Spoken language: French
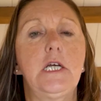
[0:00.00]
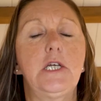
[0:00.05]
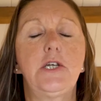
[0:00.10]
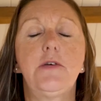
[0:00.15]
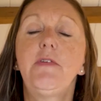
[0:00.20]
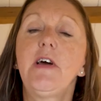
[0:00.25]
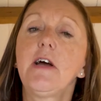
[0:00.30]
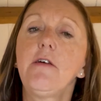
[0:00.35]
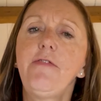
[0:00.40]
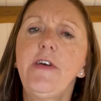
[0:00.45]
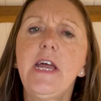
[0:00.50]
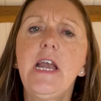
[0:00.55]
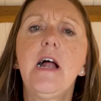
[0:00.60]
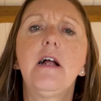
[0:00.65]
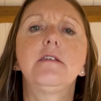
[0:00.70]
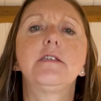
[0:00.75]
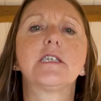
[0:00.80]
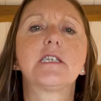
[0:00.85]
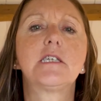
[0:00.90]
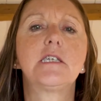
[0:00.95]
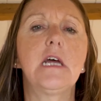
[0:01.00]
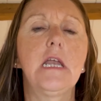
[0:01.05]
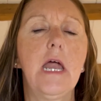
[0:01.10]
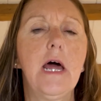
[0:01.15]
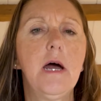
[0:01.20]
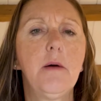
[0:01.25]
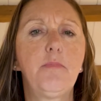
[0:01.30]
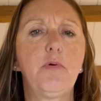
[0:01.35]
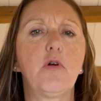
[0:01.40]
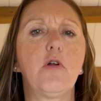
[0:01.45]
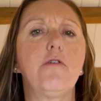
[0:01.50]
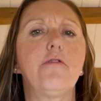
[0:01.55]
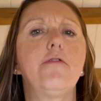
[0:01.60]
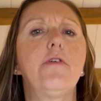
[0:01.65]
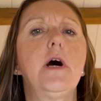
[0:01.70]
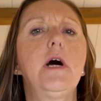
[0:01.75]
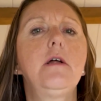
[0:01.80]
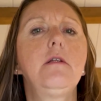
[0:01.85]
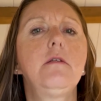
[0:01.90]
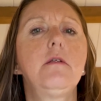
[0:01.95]
J'ai vérifié dans le dictionnaire pour le
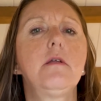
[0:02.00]
fun